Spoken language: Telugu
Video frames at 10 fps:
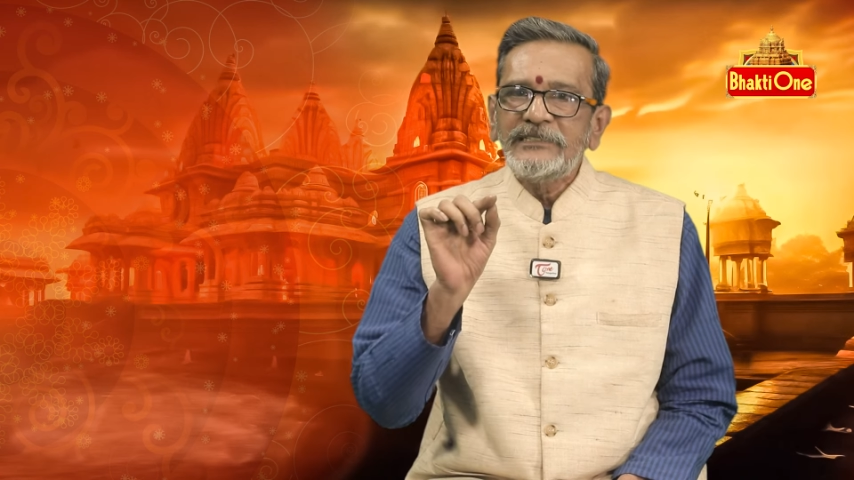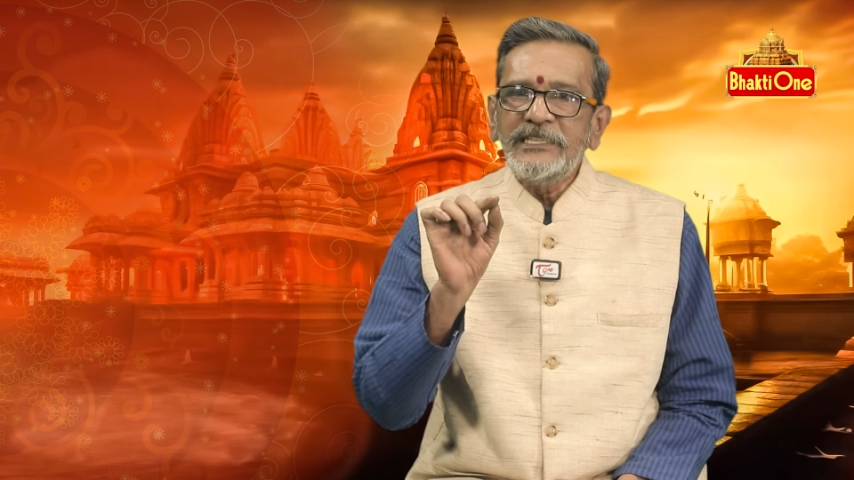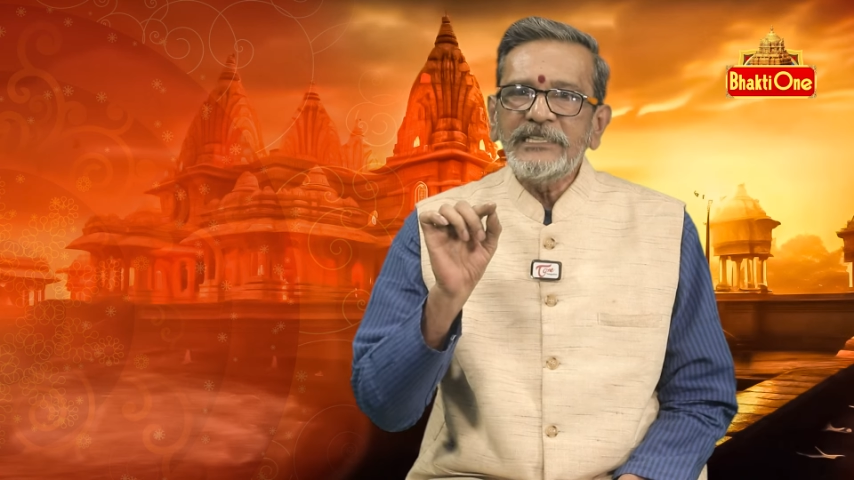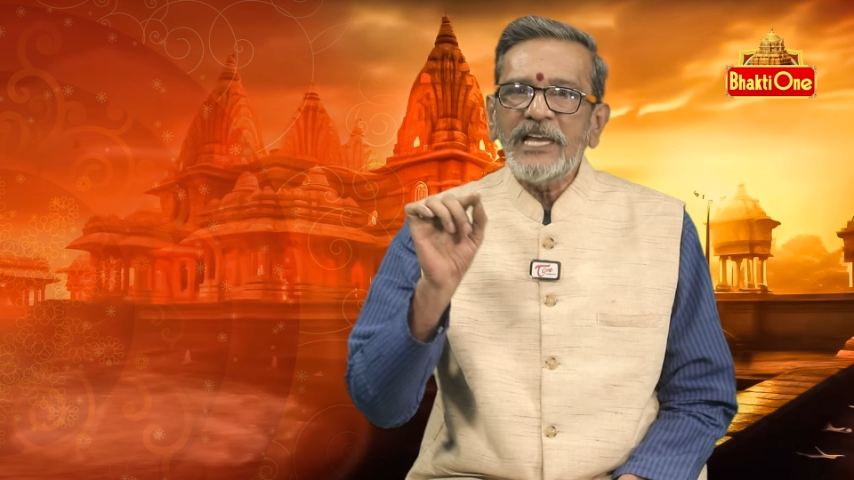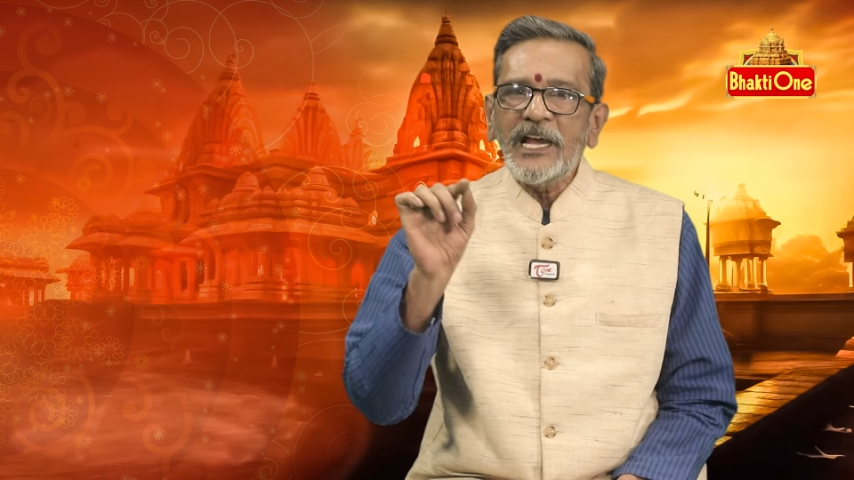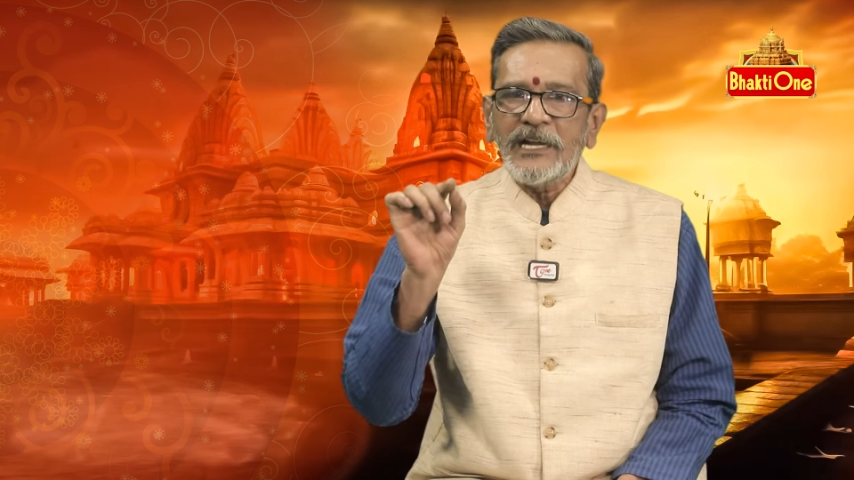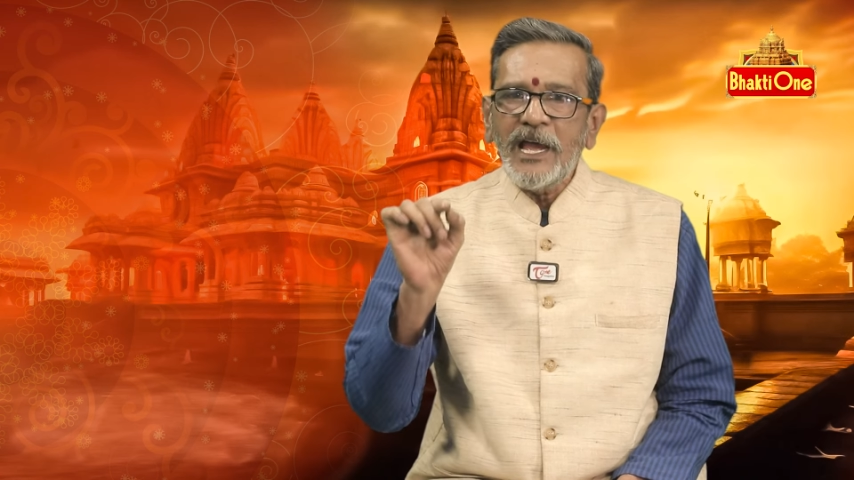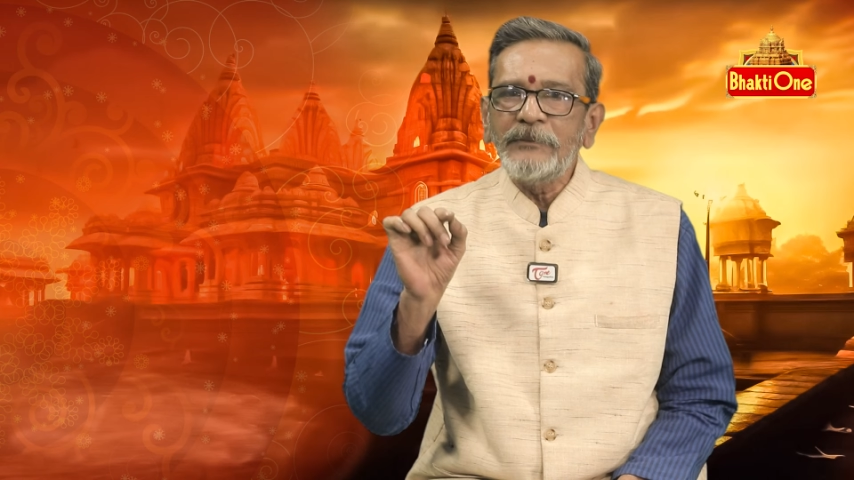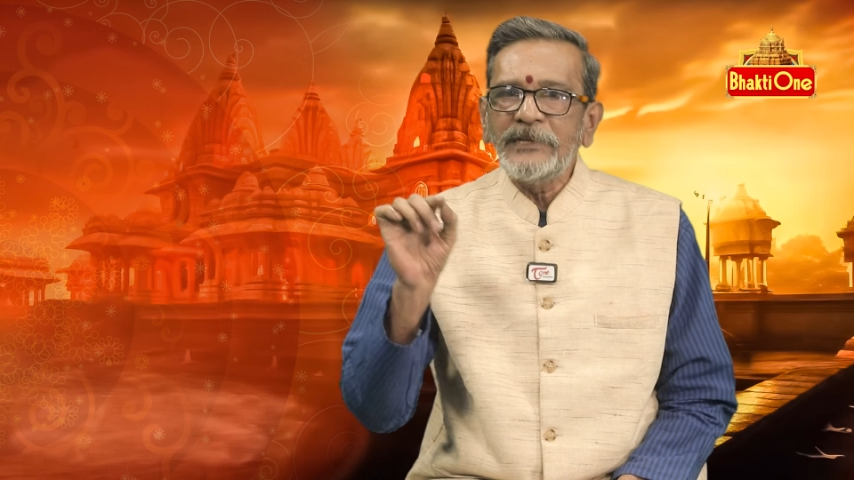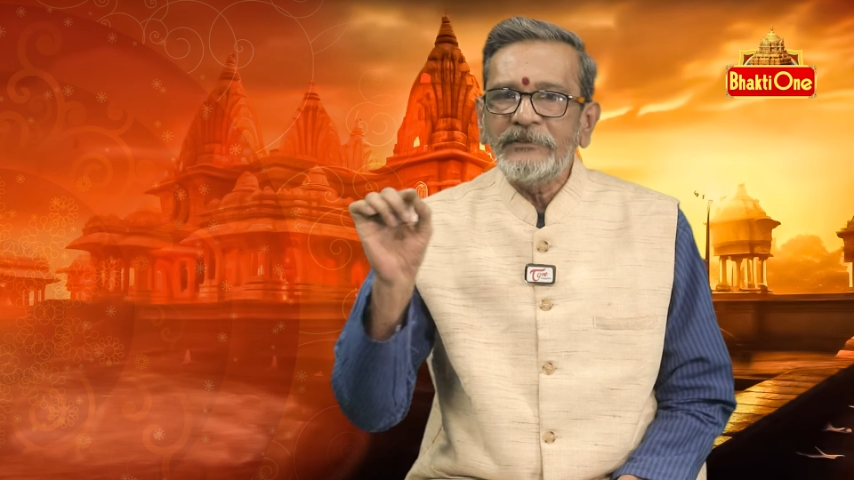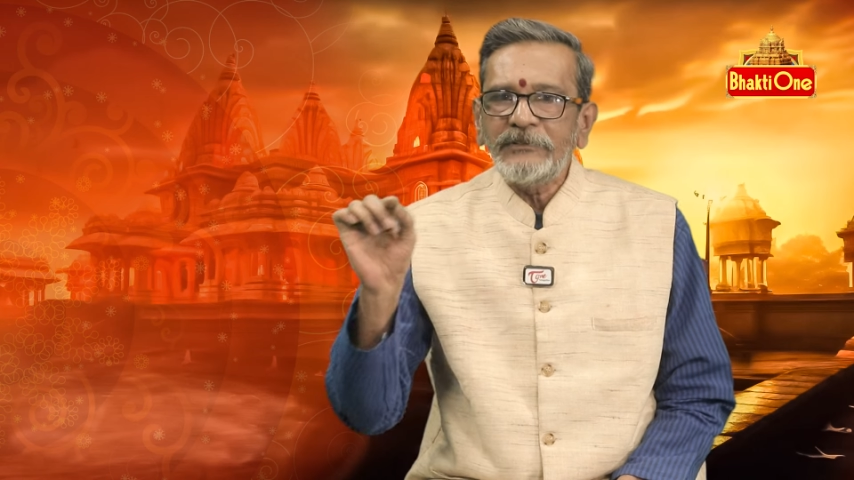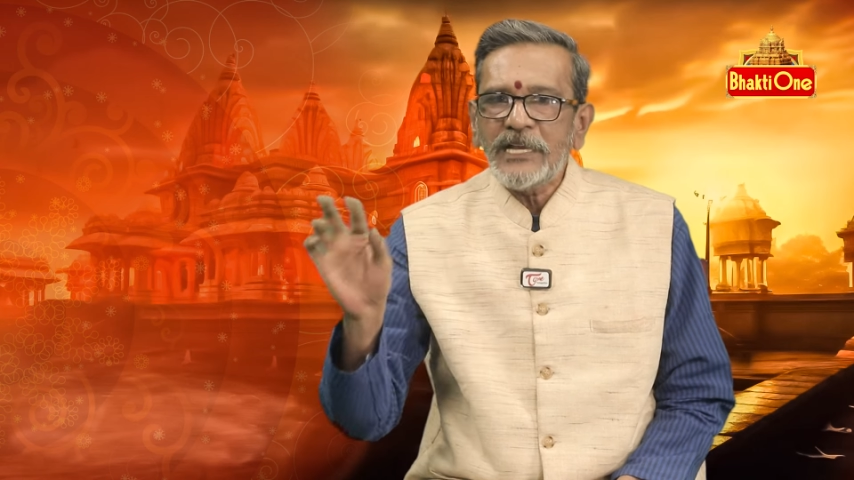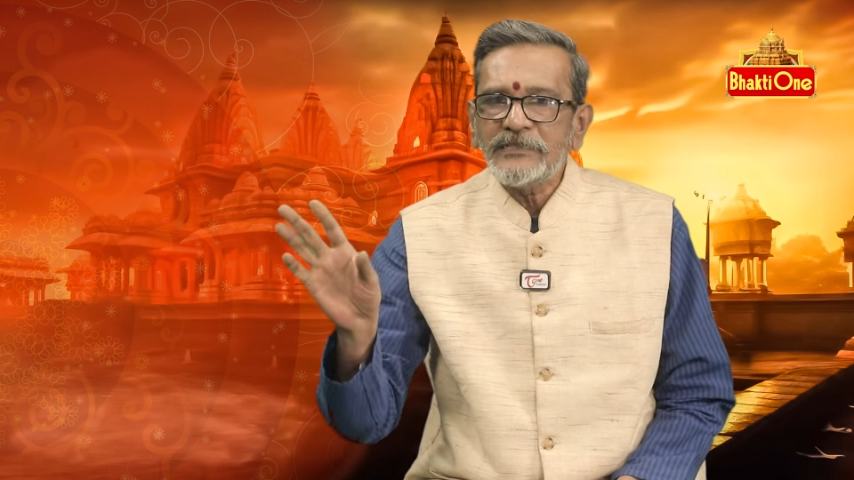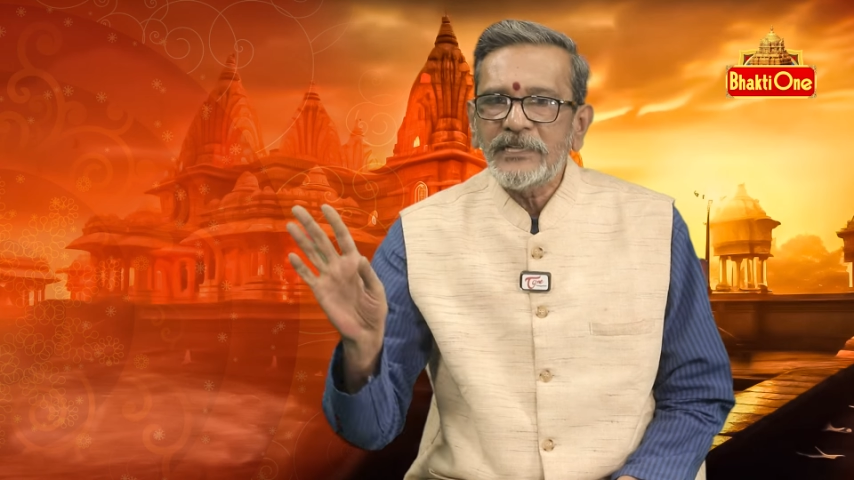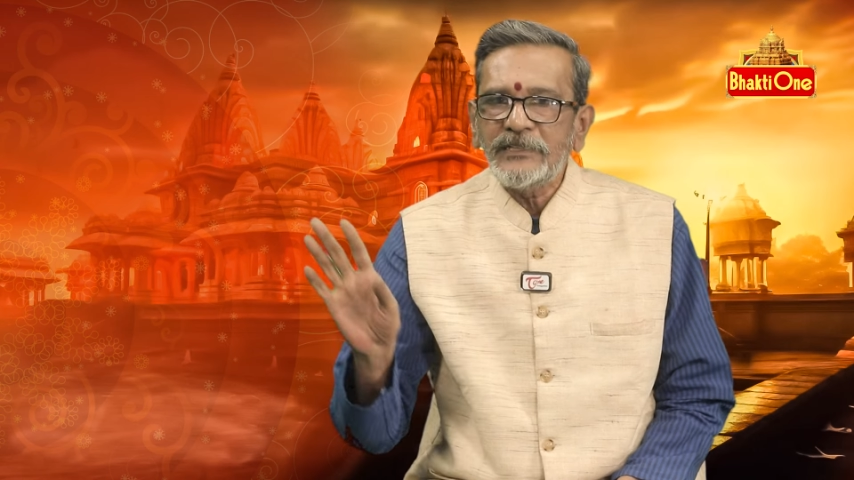సీతారాం అని
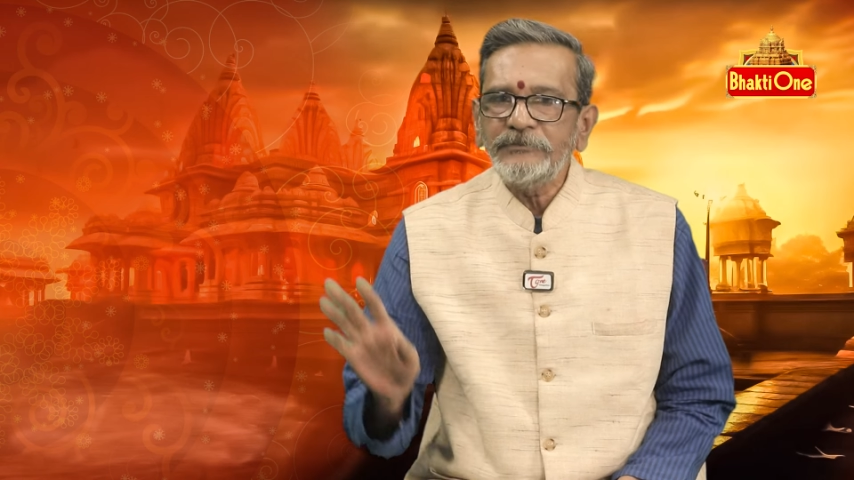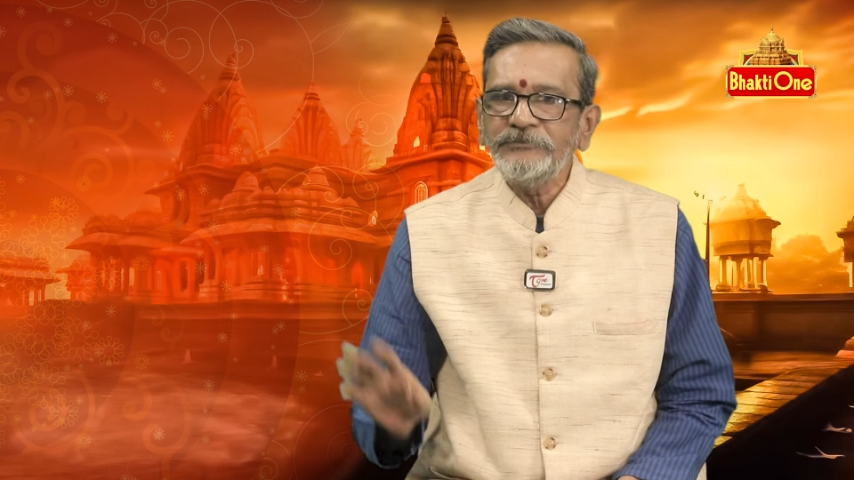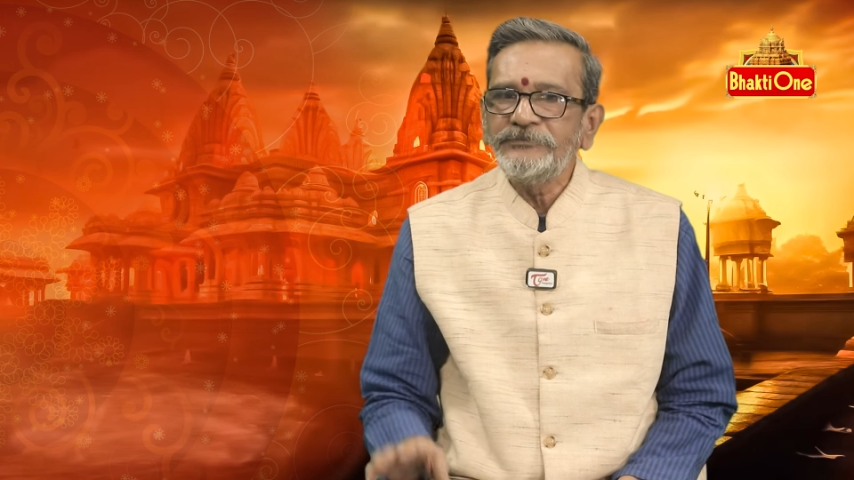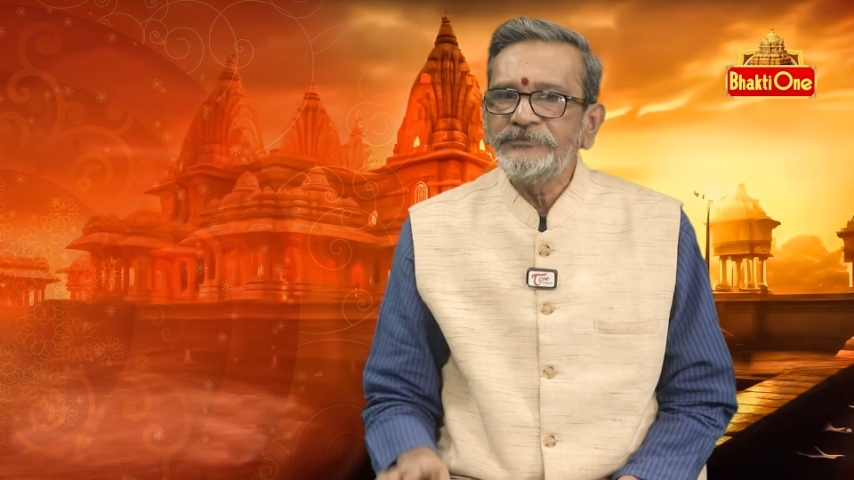వ్రాశాడు